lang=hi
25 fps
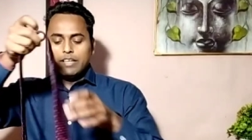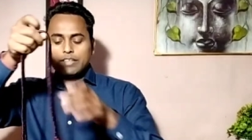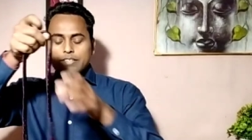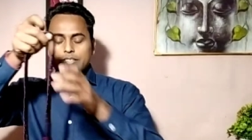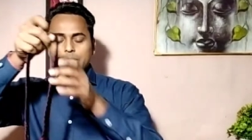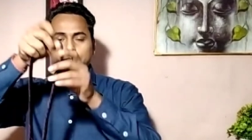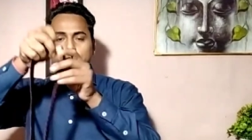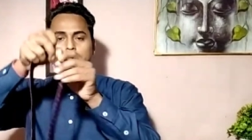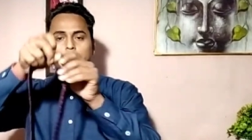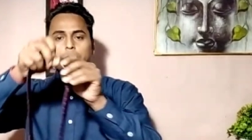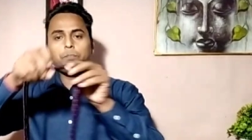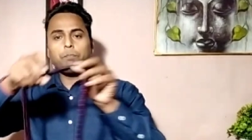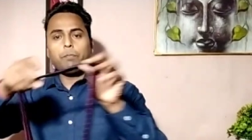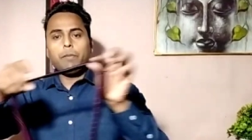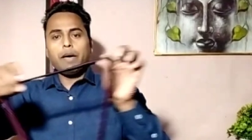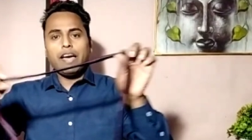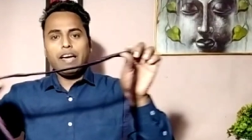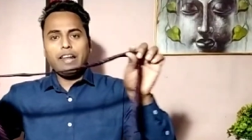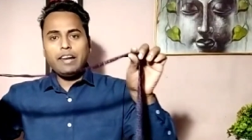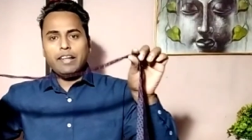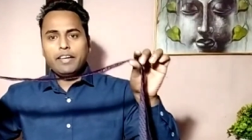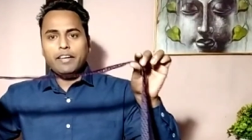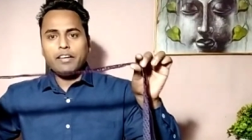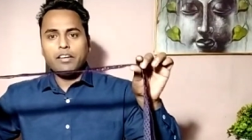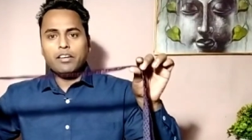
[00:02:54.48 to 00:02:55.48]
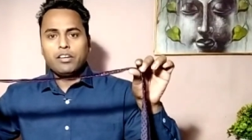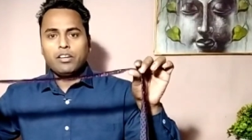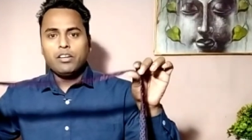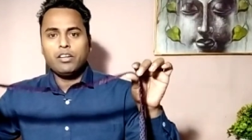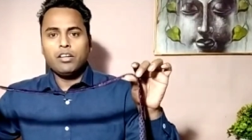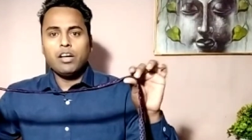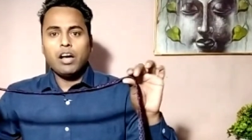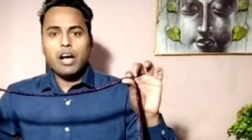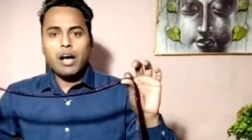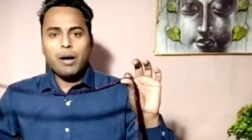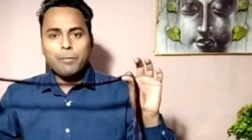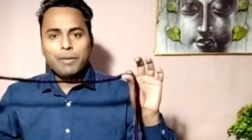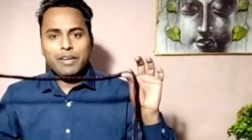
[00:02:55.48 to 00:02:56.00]
सबसे पहले
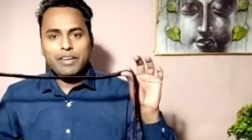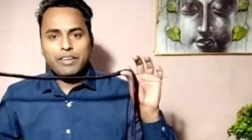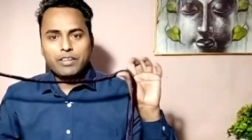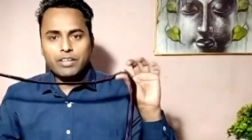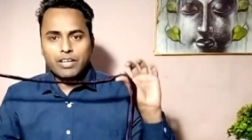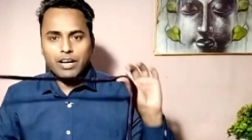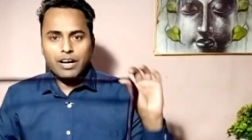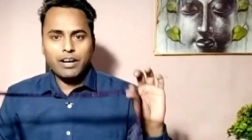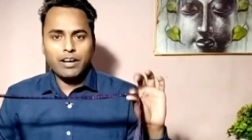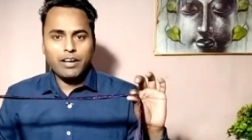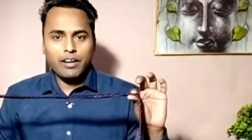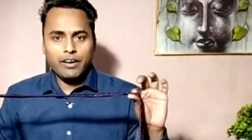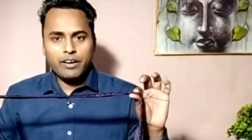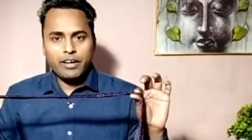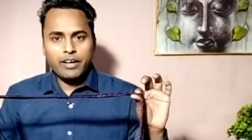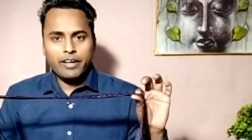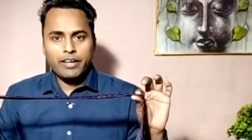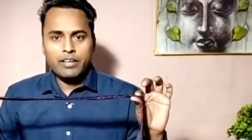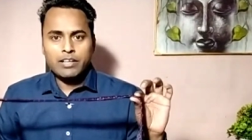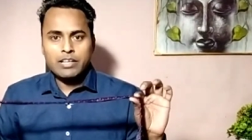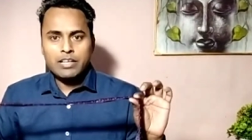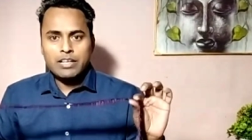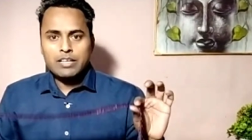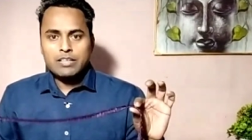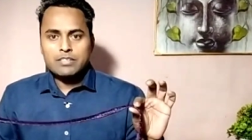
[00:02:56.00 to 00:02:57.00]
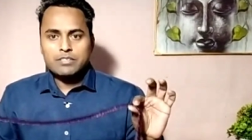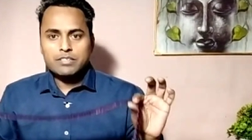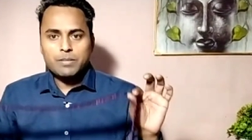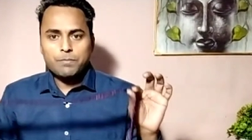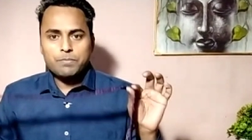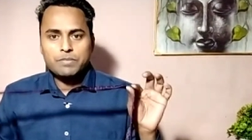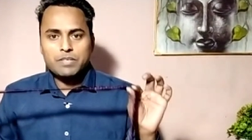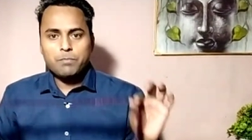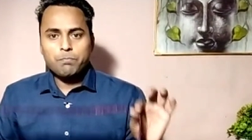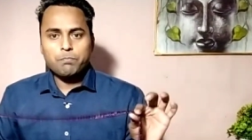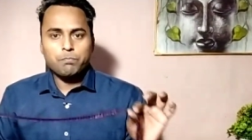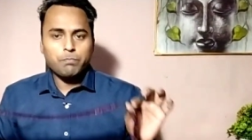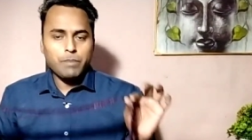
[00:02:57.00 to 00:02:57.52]
हमें क्या करना है
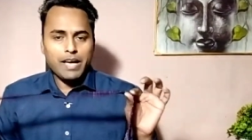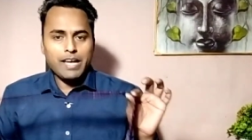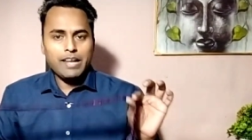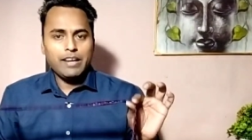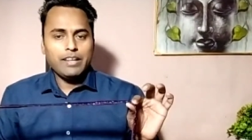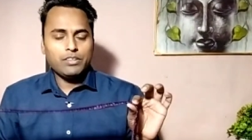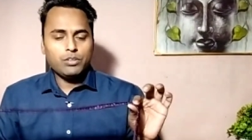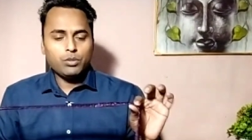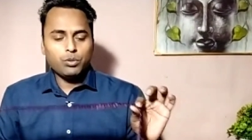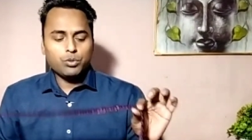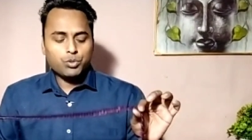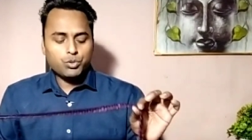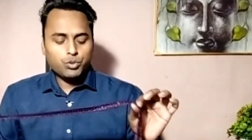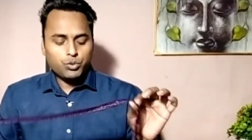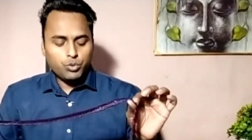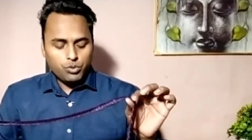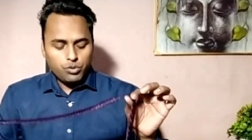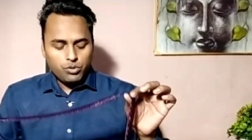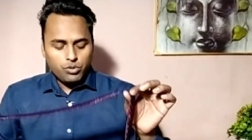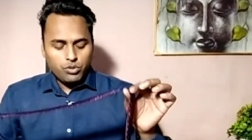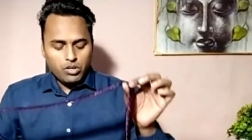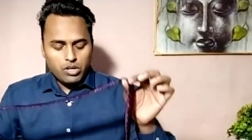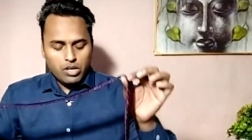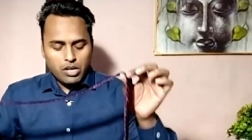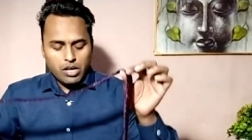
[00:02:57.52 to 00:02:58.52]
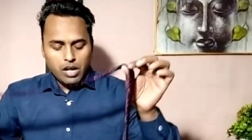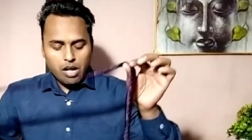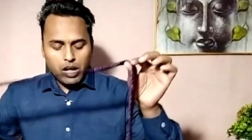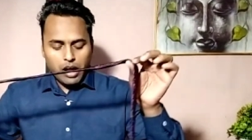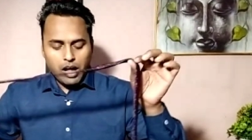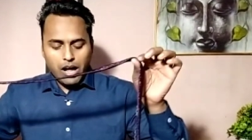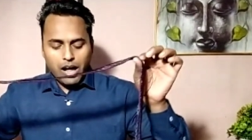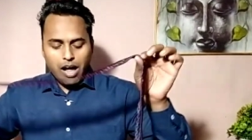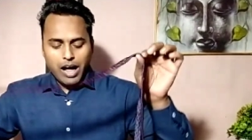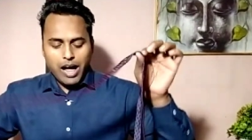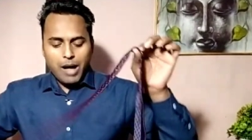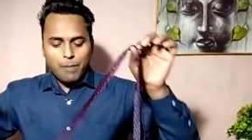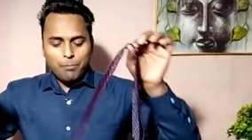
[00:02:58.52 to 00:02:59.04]
सबसे पहले दोस्तों
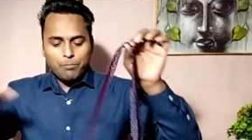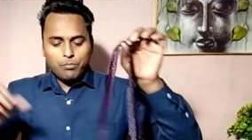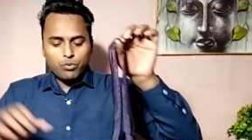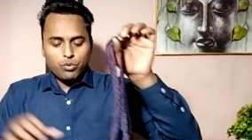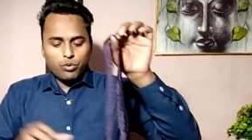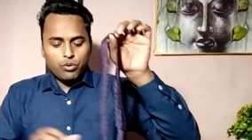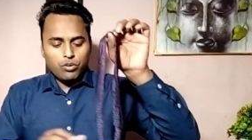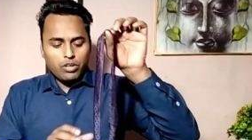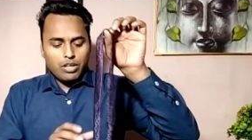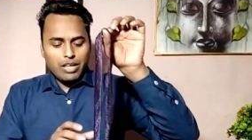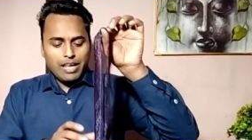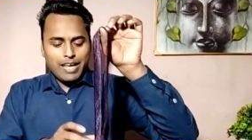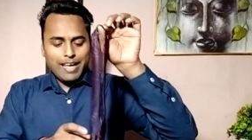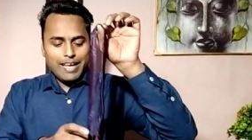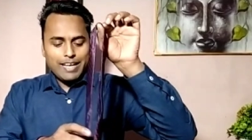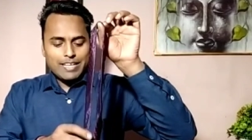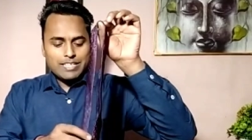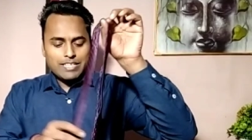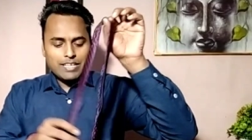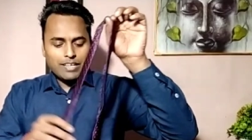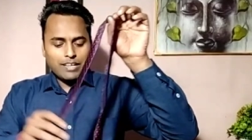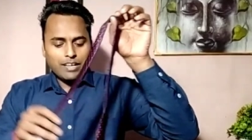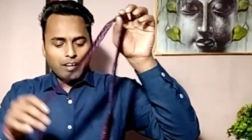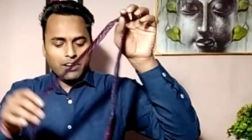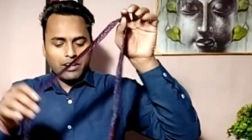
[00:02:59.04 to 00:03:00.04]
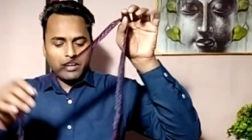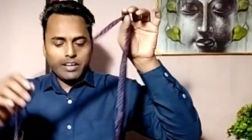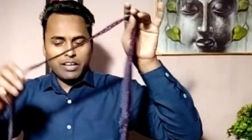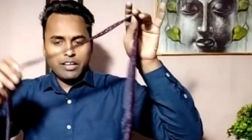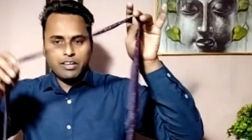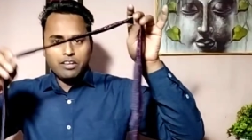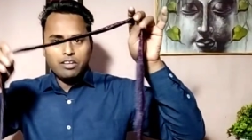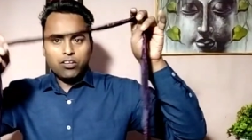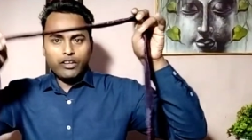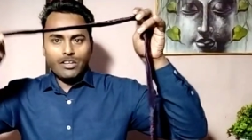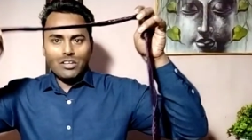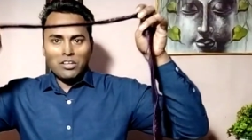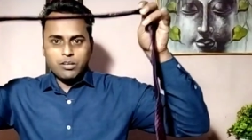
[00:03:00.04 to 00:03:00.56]
आपको ऐसे करना
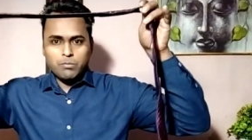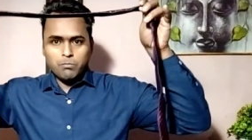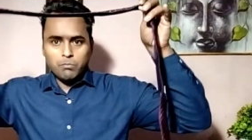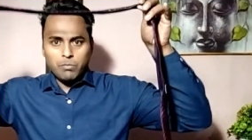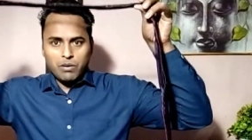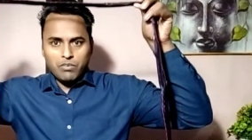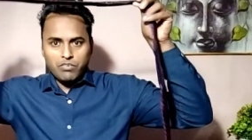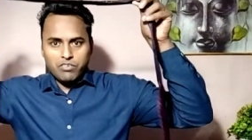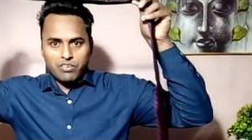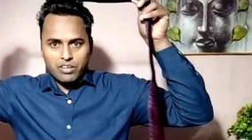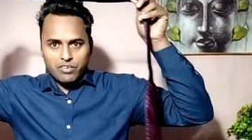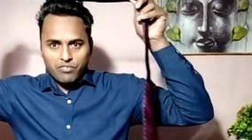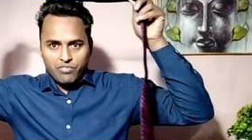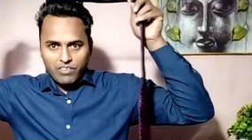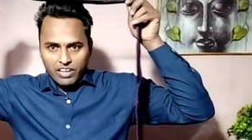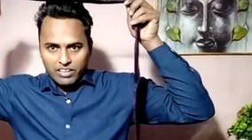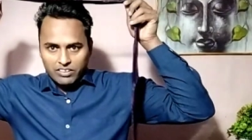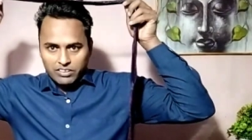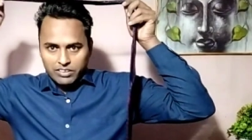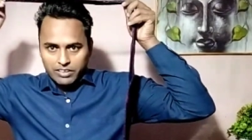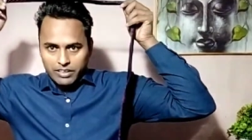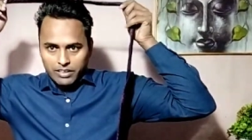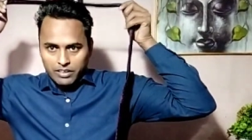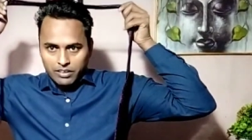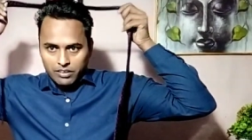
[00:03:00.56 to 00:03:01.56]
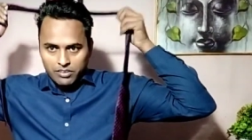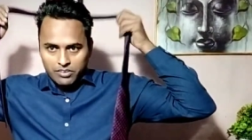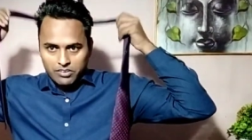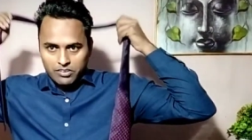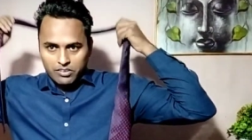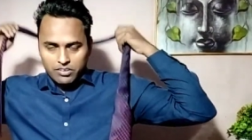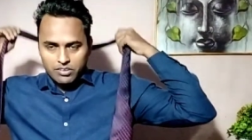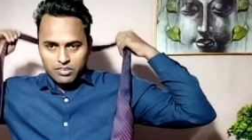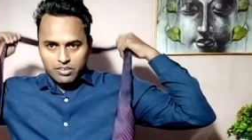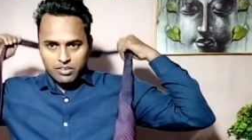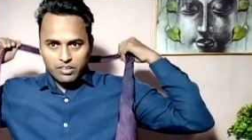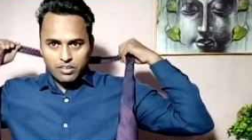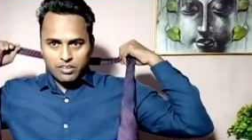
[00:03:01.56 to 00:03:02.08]
है मफलर पहनते हैं ना
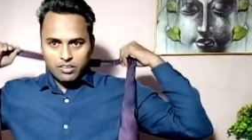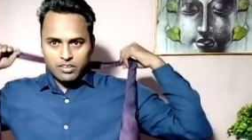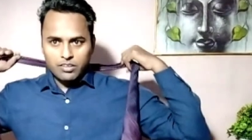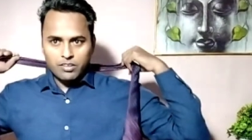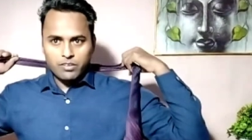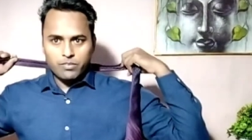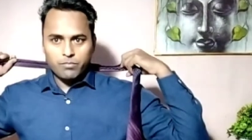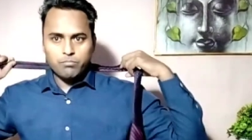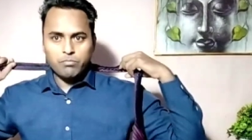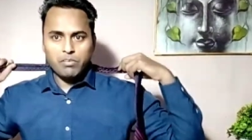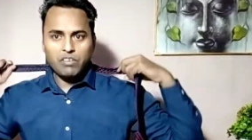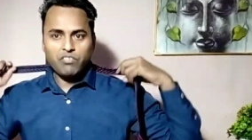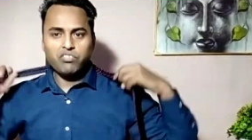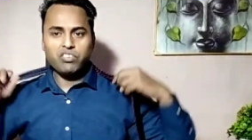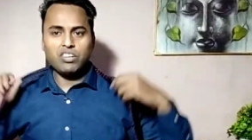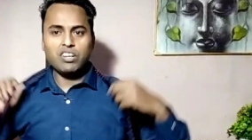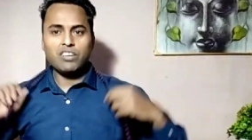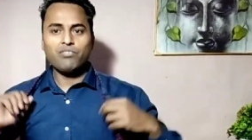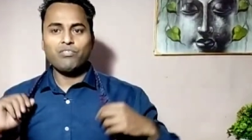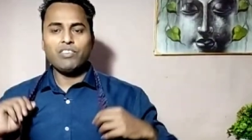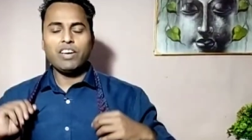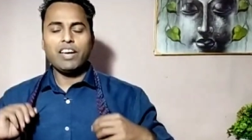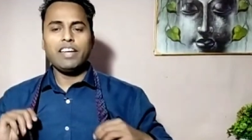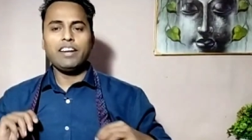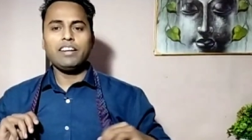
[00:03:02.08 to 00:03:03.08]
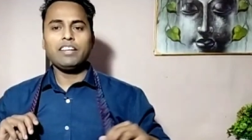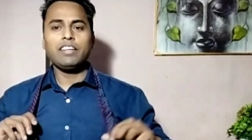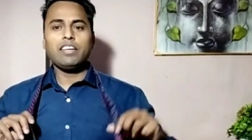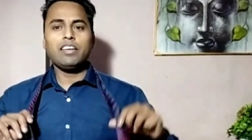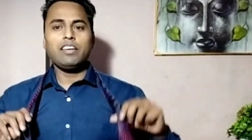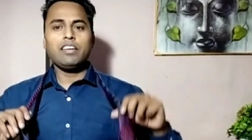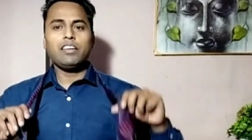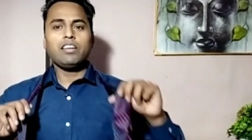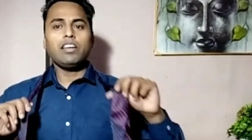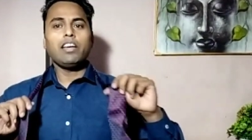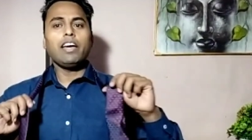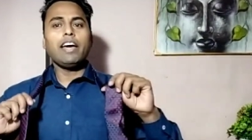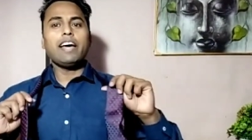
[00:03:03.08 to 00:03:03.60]
मफलर पहन
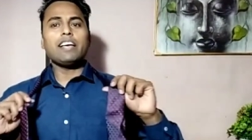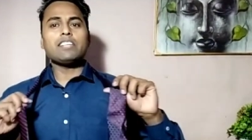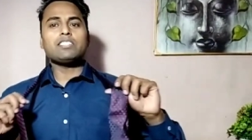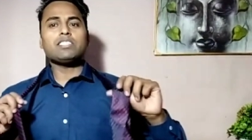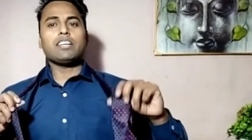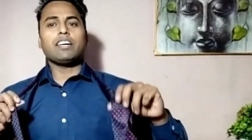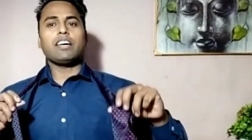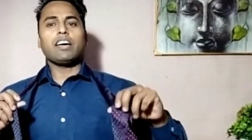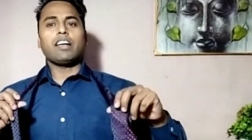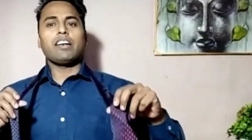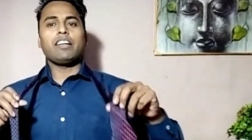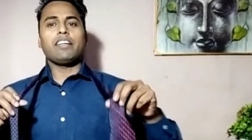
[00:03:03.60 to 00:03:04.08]
के ऐसे कर